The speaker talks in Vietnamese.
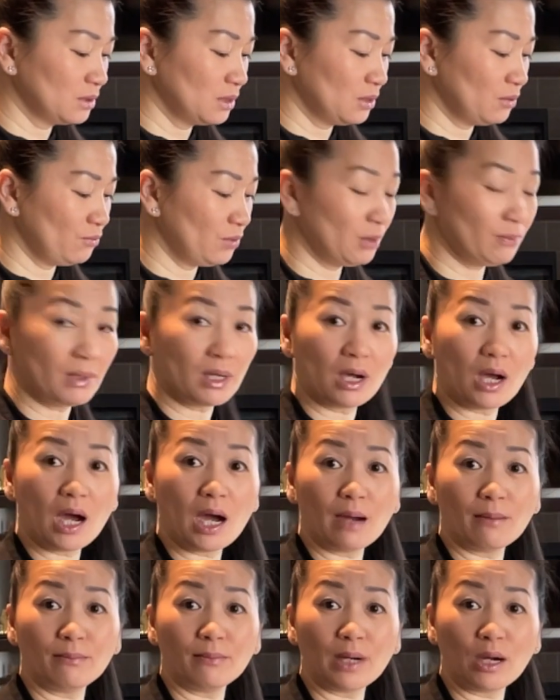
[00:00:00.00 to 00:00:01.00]
bia bằng
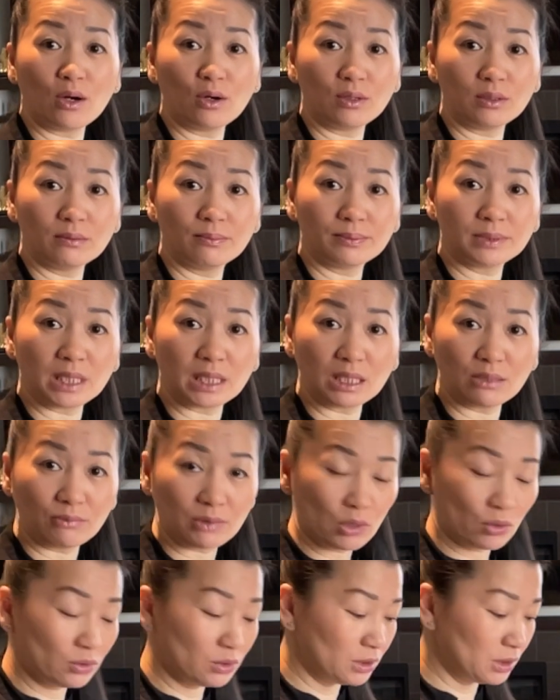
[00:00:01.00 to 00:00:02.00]
khăm oi sạch nó
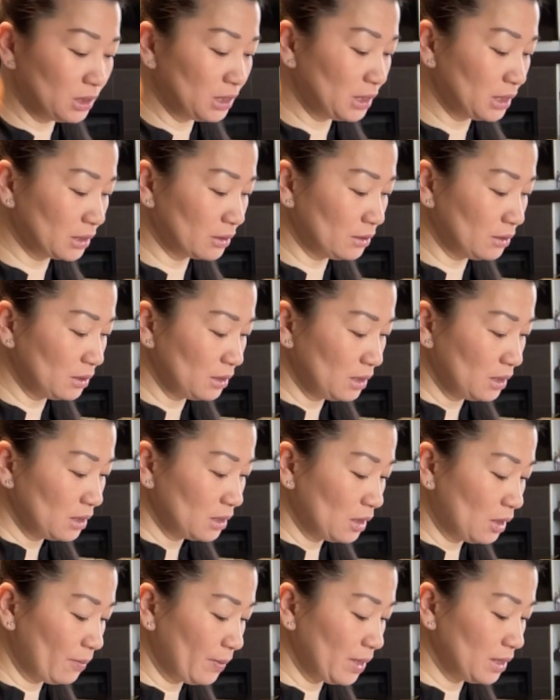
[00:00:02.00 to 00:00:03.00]
đau lươn lươn đó
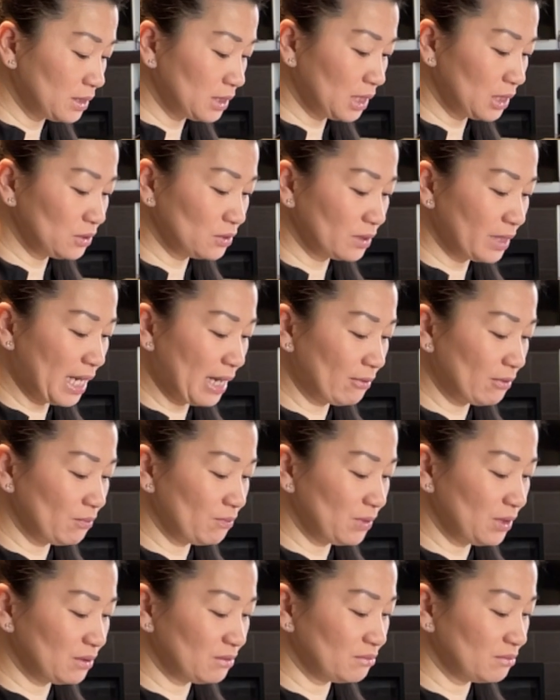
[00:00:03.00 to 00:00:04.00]
đọc về chân chúng ta về
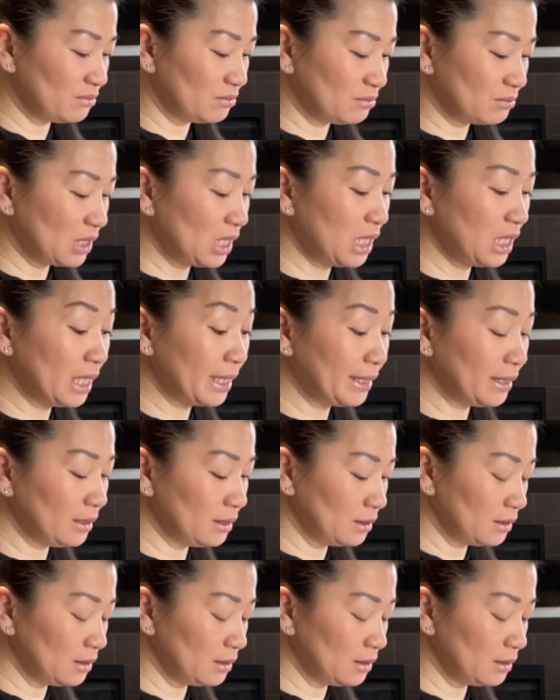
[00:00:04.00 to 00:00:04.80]
miền khấn